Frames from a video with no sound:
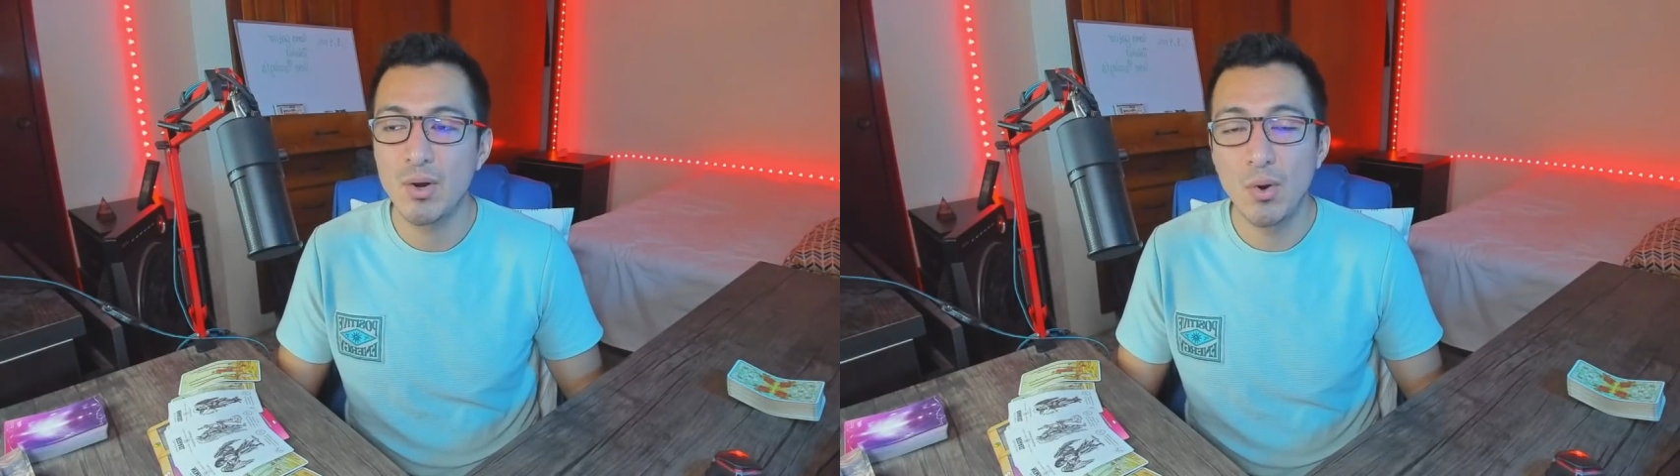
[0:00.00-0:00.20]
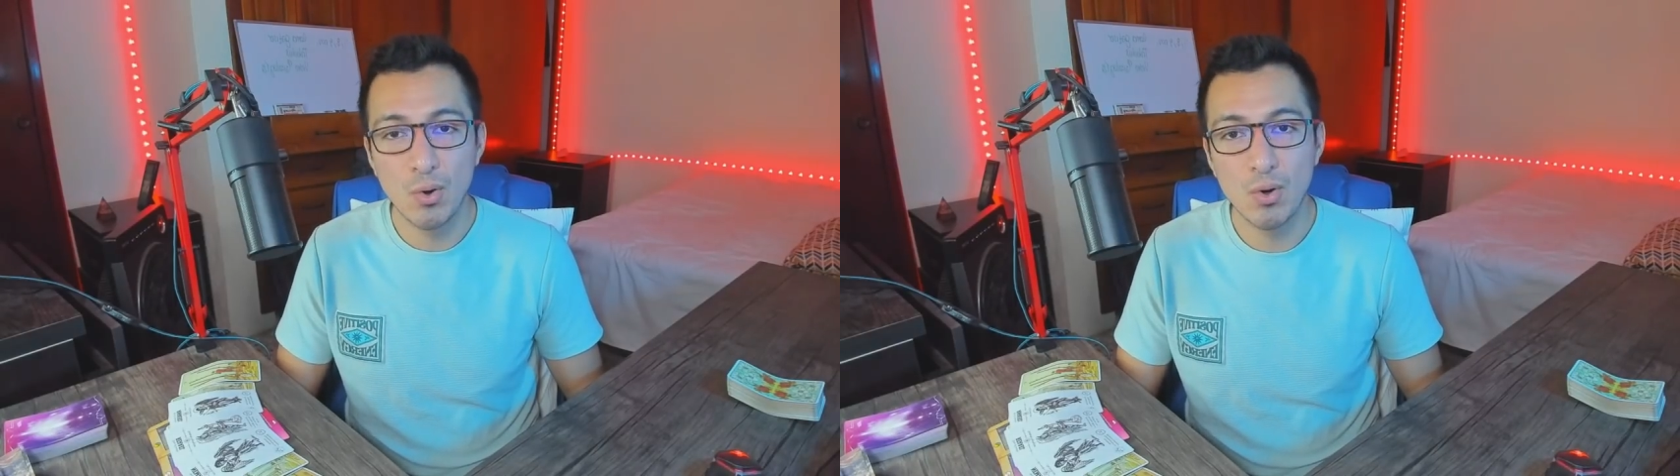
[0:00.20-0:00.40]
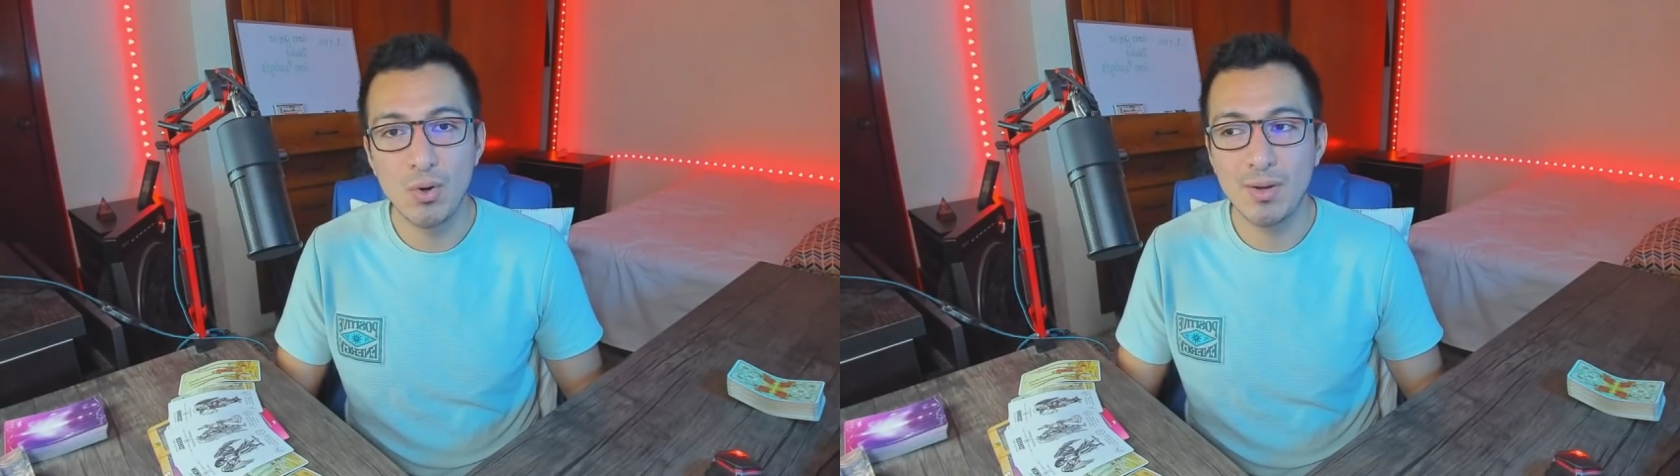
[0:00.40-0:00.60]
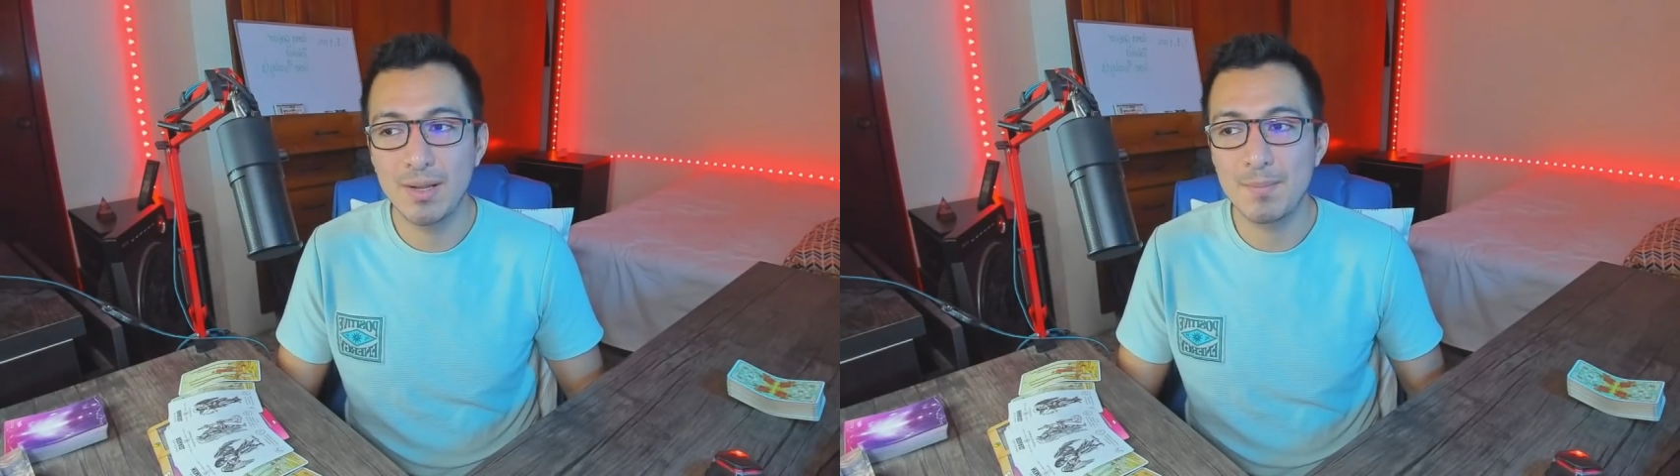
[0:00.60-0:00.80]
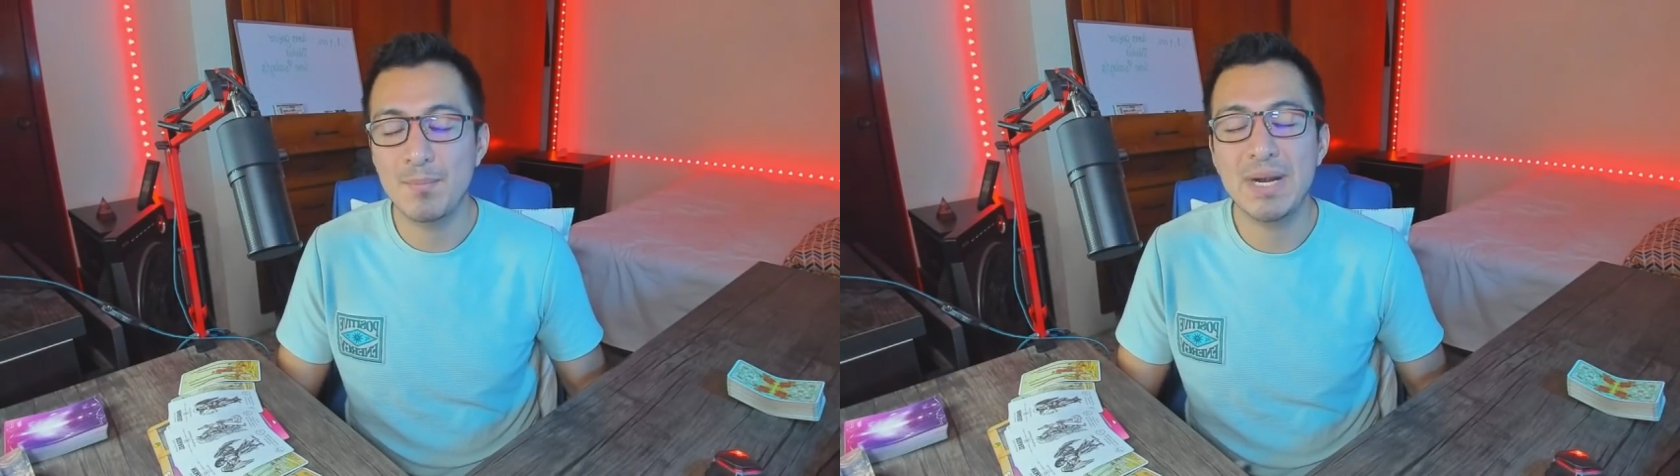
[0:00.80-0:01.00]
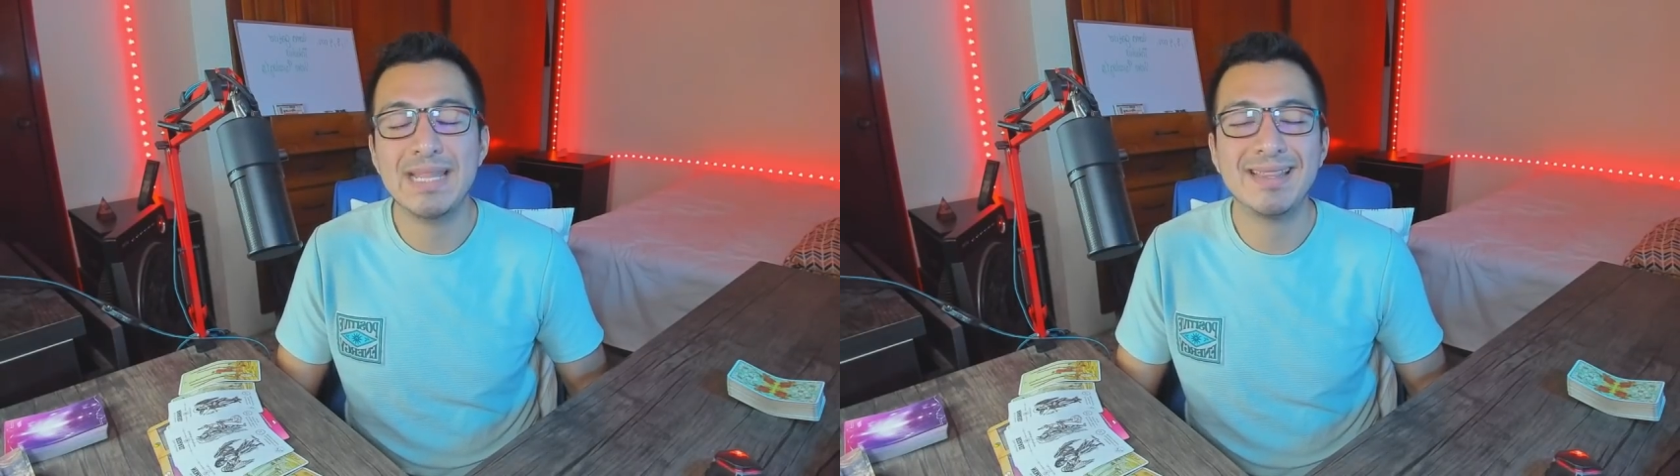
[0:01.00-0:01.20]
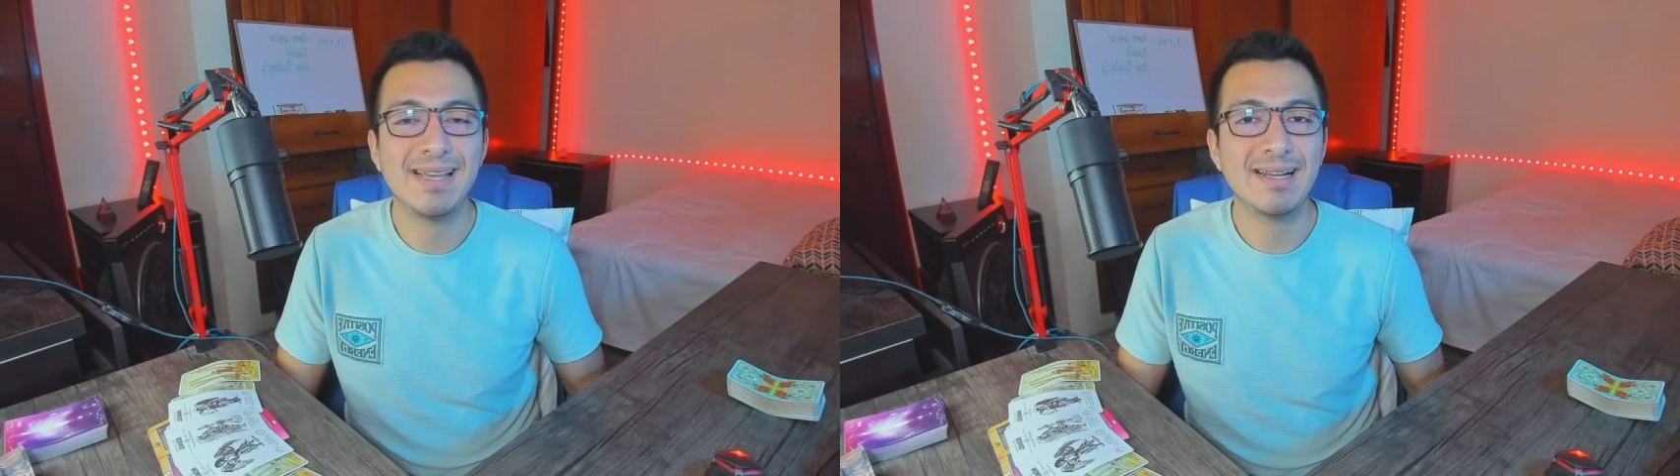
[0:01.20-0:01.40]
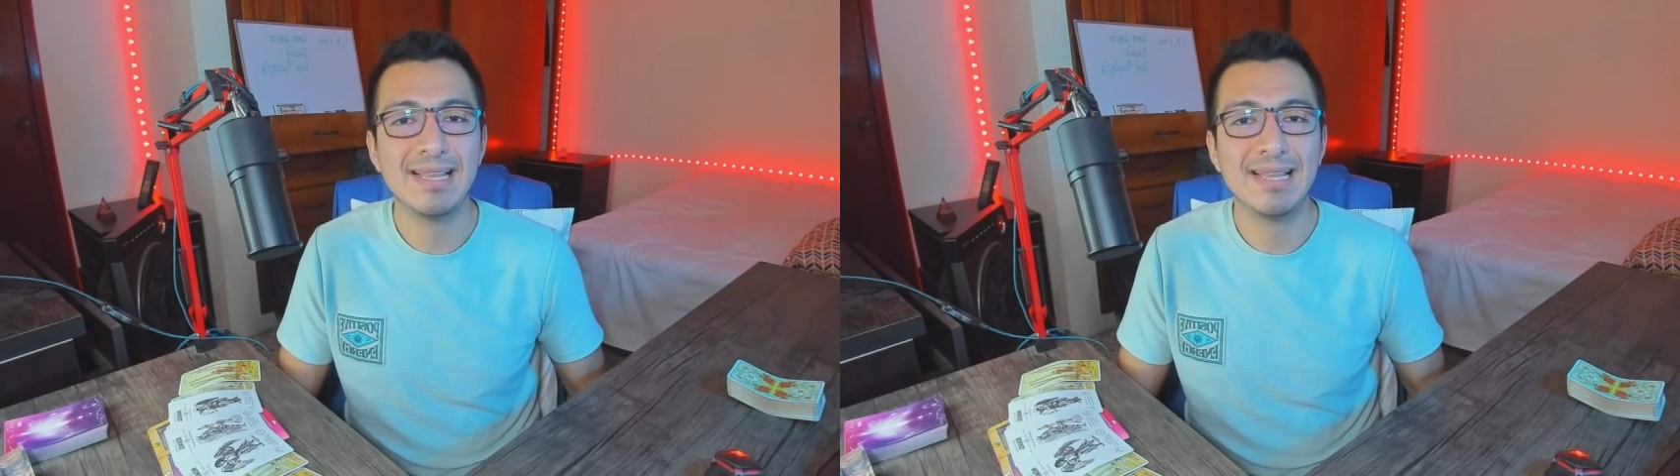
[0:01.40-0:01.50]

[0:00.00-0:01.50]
o brindar